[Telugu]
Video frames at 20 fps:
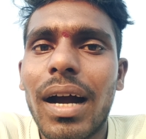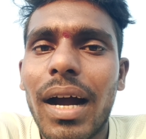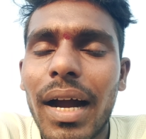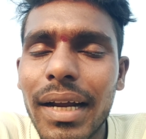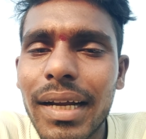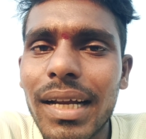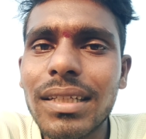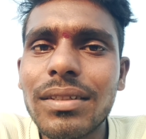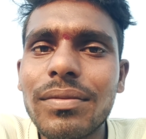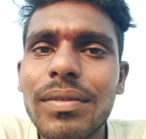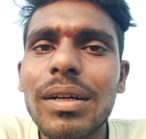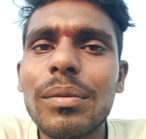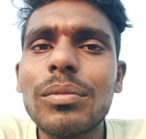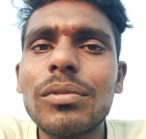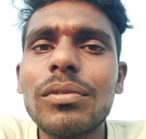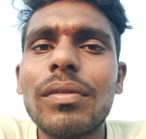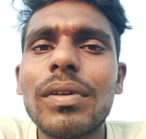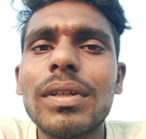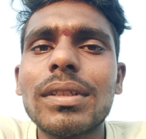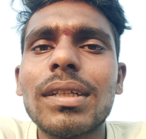హై గైస్ వెల్కమ్
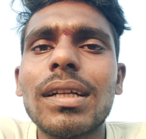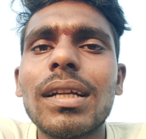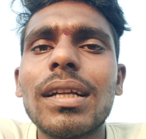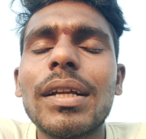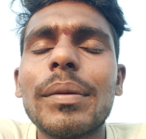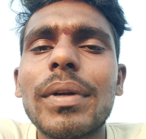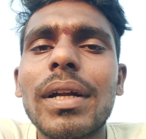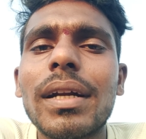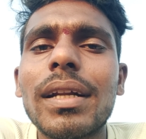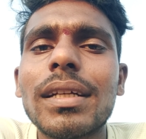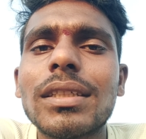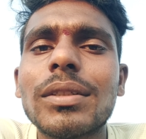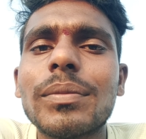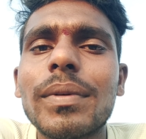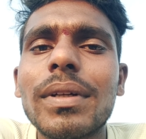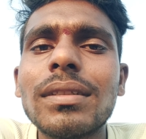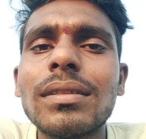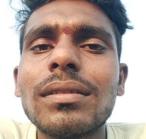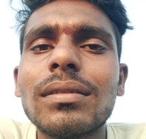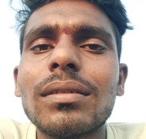టు అవర్ ఛానల్ ఎమ్నాన్
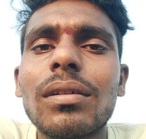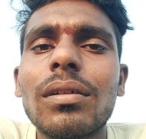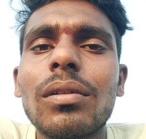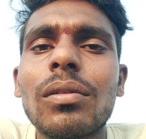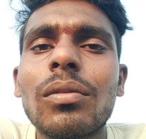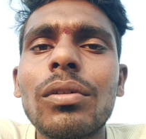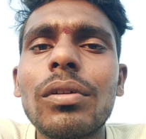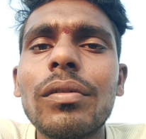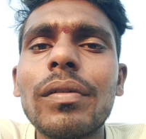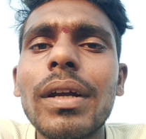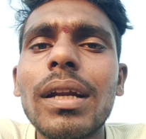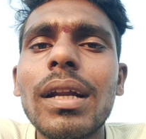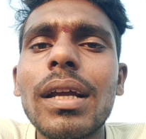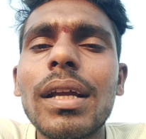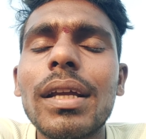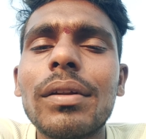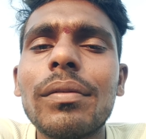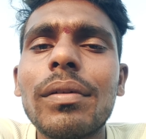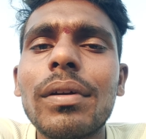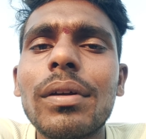ఎక్స్ప్రెస్ రెండు వేల
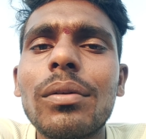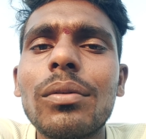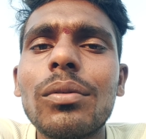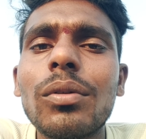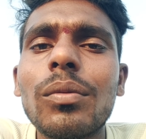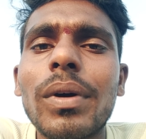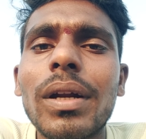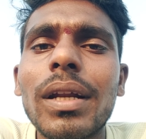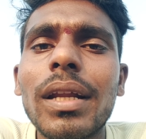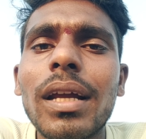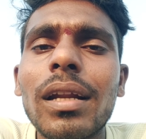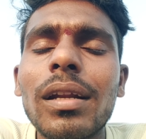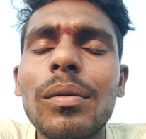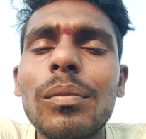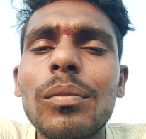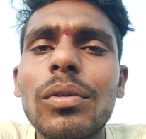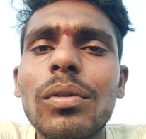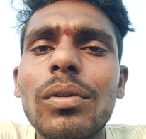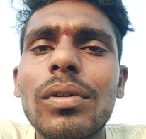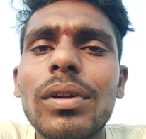ఇరవై రెండు
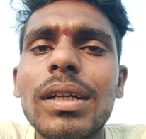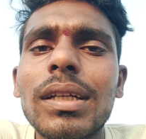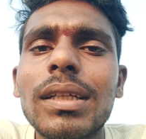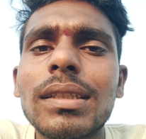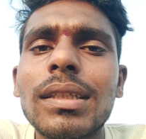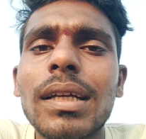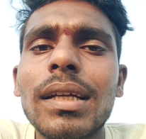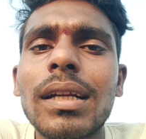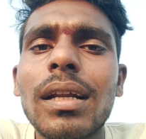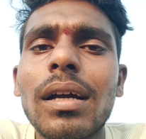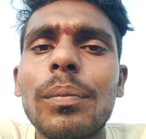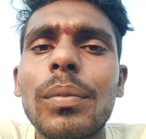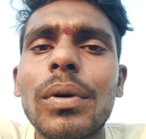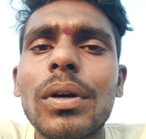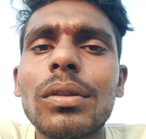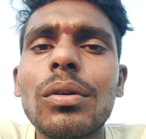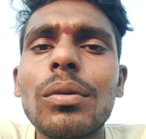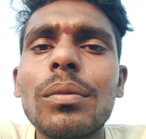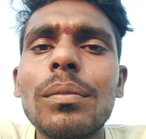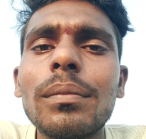మలయాళంలో రిలీజ్ అయిన
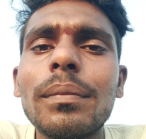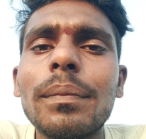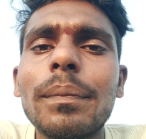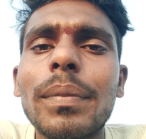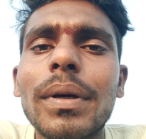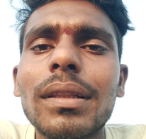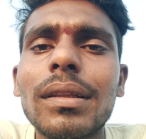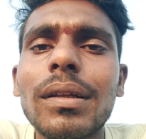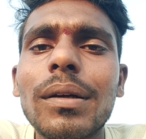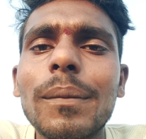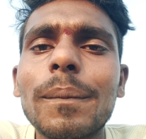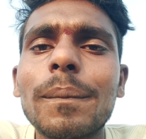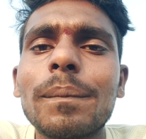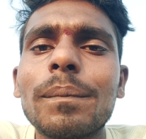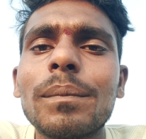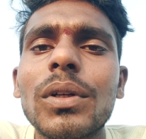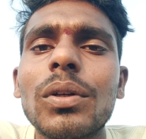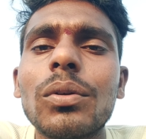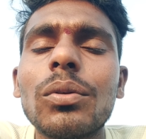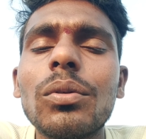పతం పతం
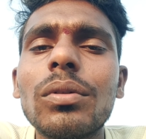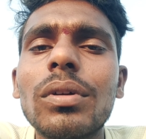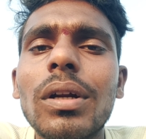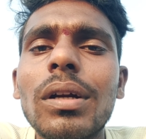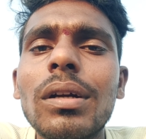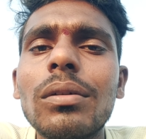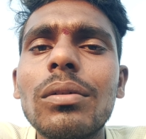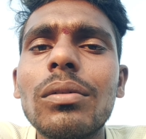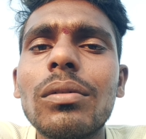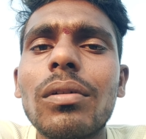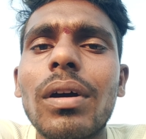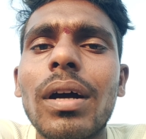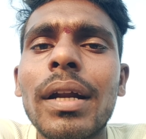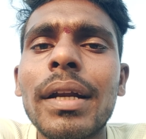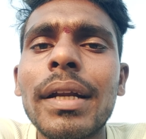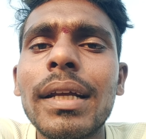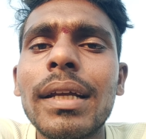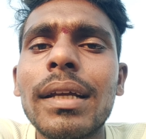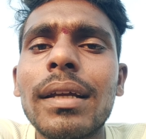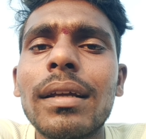నూటండు
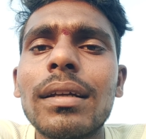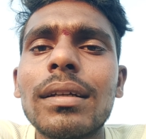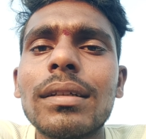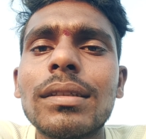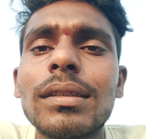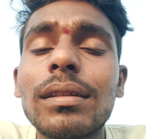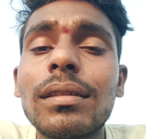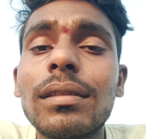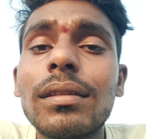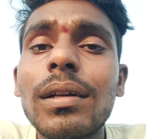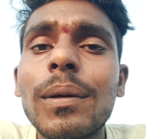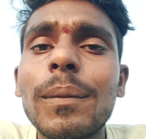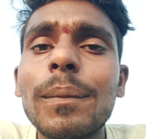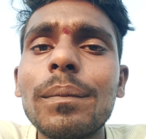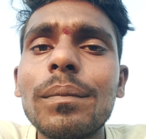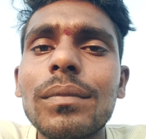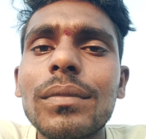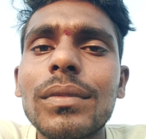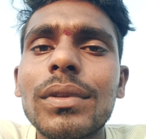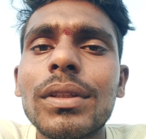అనే చిత్రం
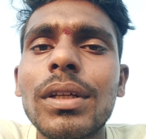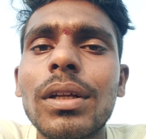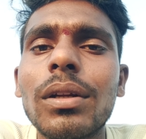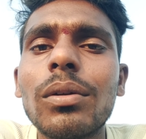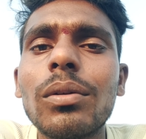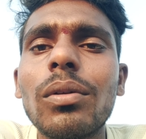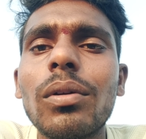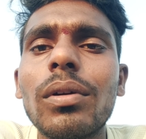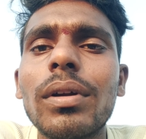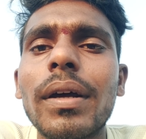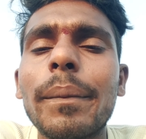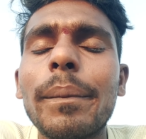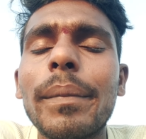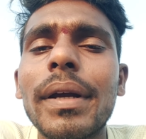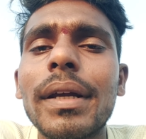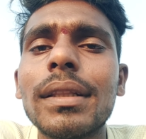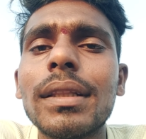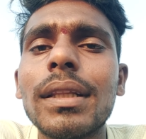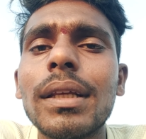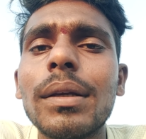తెలుగులో
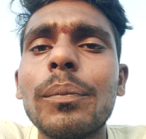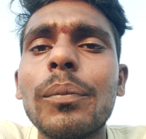డబ్బైంది అయింది